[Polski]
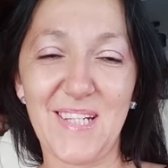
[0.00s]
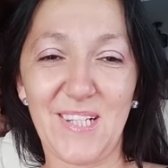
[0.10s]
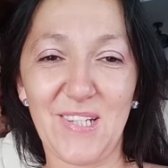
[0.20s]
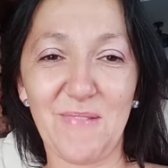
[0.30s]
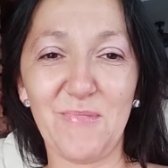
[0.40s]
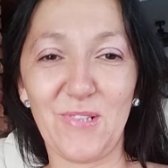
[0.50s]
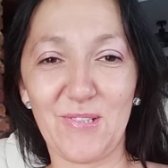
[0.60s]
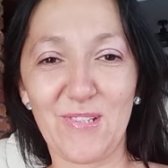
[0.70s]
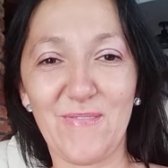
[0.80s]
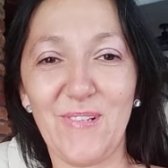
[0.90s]
cieszę się, muszę
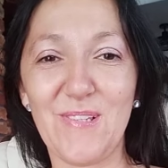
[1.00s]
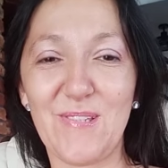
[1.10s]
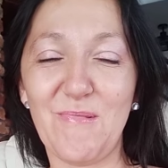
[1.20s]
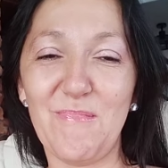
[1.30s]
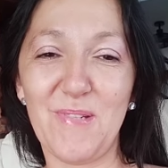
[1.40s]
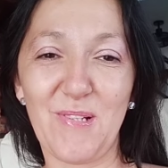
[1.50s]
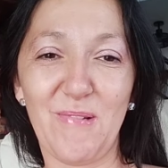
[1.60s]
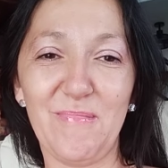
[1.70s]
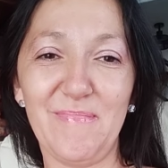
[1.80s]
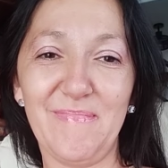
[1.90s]
się oswoić z tą
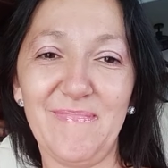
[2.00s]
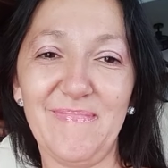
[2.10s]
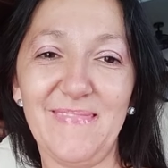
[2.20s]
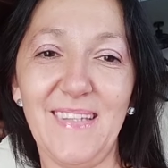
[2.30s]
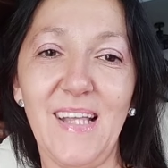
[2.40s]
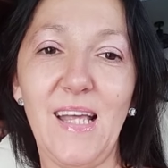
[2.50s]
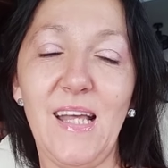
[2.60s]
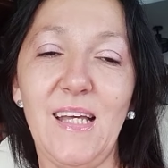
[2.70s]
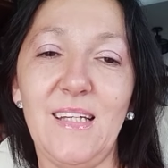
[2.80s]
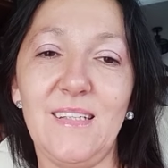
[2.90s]
myślą,
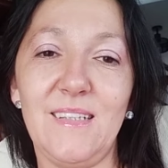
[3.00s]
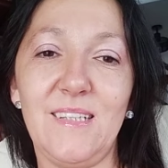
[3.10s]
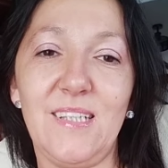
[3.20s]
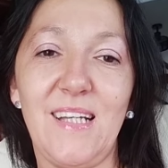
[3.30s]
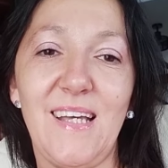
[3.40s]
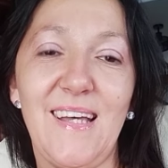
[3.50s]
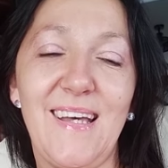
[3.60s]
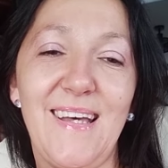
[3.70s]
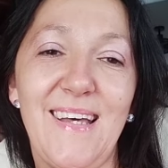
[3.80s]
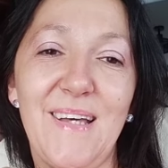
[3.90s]

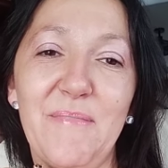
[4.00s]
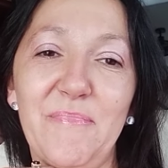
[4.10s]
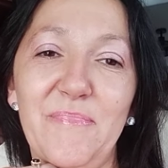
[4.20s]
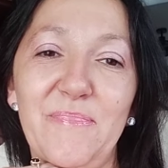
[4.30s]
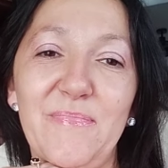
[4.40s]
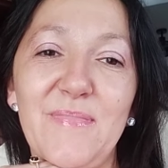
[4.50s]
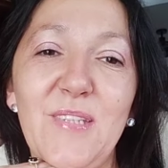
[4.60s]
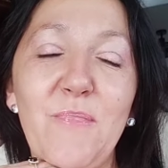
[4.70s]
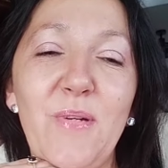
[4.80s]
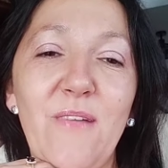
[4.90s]
że
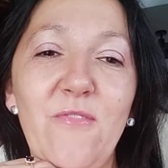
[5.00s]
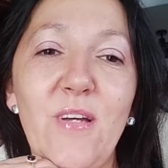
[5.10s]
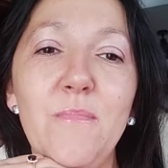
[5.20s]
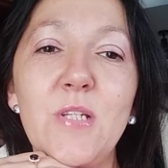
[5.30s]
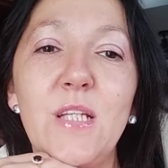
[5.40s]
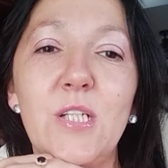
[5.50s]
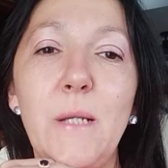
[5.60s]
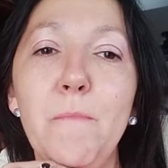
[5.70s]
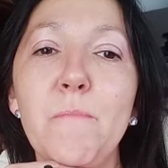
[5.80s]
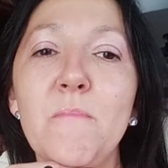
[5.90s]
się pojawiła. Myślę,
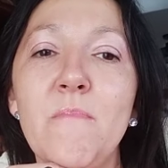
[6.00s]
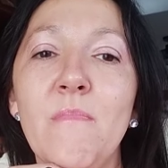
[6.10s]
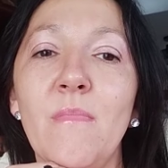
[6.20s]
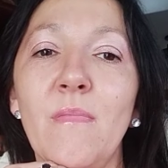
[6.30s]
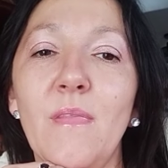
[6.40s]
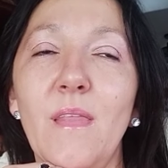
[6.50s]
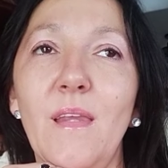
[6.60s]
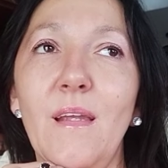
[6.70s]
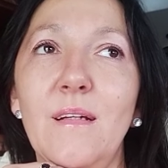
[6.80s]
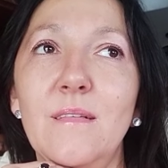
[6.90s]
że
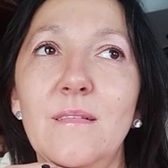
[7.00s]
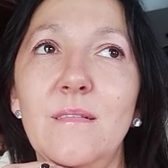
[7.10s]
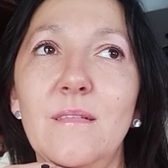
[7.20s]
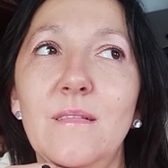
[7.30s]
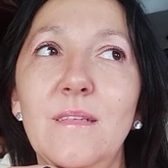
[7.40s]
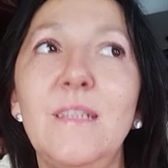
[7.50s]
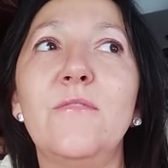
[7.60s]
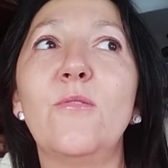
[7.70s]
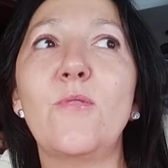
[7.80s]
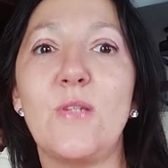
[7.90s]
mm,
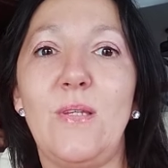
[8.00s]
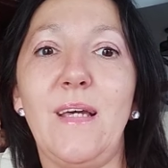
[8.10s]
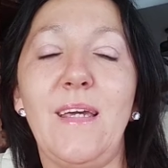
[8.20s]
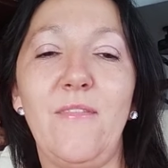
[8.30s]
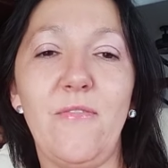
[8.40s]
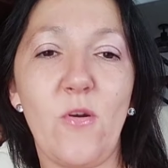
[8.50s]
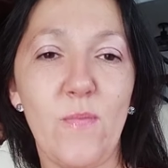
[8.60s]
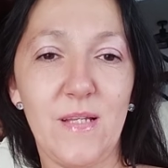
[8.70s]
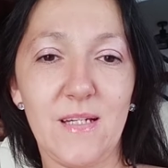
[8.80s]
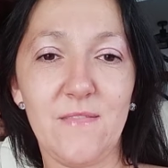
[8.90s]
nie wrócę do takiej
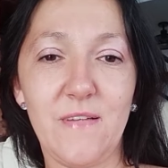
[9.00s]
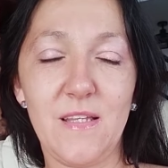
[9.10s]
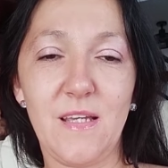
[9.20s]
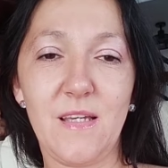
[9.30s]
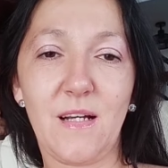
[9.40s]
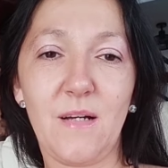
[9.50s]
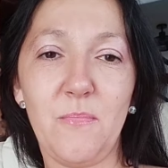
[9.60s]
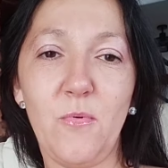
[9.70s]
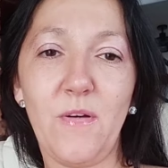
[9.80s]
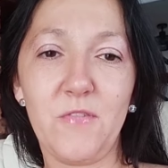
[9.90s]
formy nagrywania,
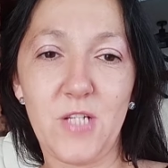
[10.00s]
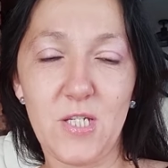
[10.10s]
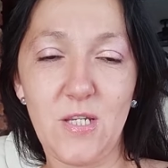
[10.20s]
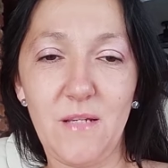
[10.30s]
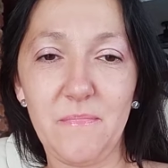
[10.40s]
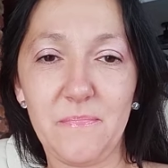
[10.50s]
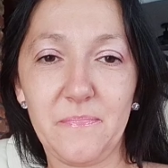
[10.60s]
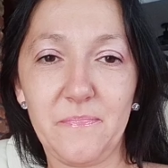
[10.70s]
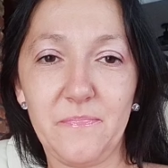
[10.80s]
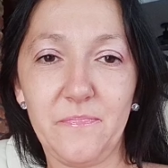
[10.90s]
jaka była wcześniej,
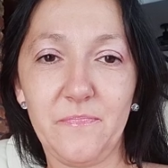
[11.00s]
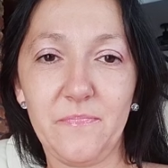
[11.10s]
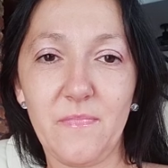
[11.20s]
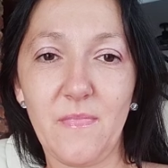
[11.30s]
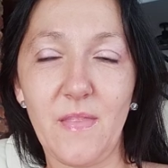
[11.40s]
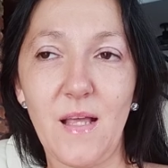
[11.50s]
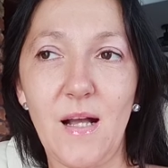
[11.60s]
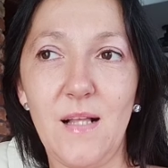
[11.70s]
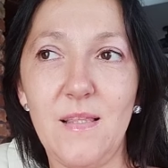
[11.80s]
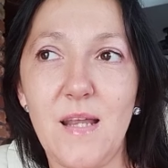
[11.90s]

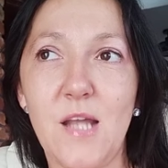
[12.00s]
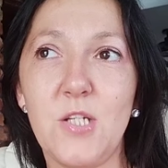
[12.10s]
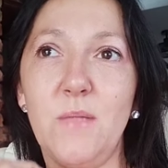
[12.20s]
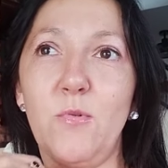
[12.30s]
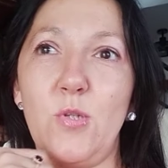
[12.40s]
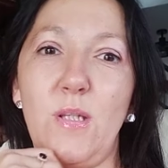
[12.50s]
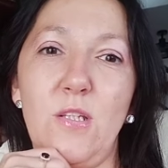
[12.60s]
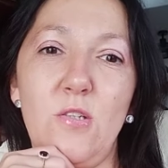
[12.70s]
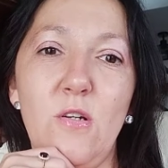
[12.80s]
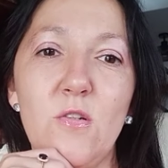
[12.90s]
ale raczej może do
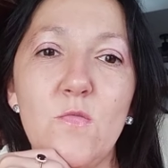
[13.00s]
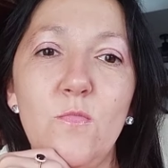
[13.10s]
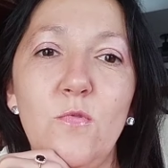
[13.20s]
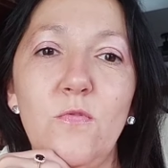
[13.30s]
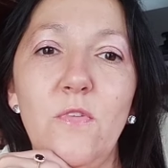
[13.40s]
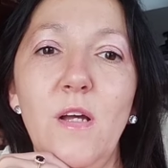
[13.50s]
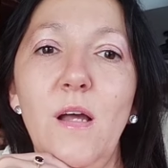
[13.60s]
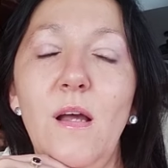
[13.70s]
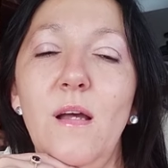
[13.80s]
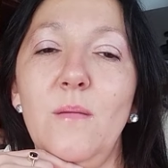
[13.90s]
jakichś rozmów,
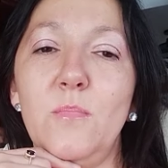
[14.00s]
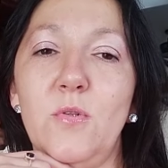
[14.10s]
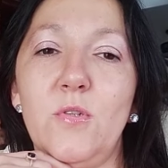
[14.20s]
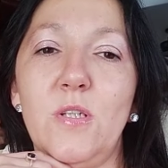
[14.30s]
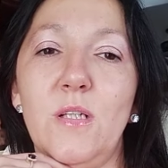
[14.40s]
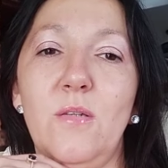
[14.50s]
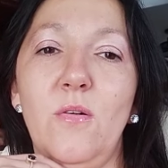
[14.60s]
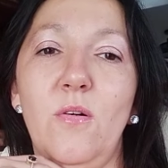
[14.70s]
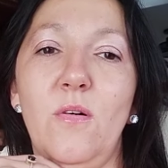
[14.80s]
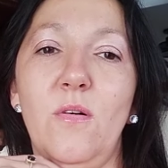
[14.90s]
może
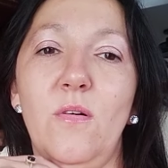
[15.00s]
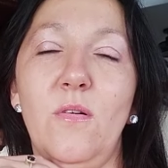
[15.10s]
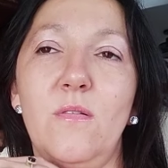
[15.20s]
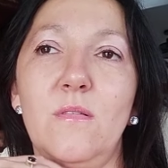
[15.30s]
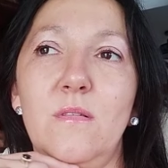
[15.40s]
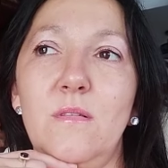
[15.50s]
do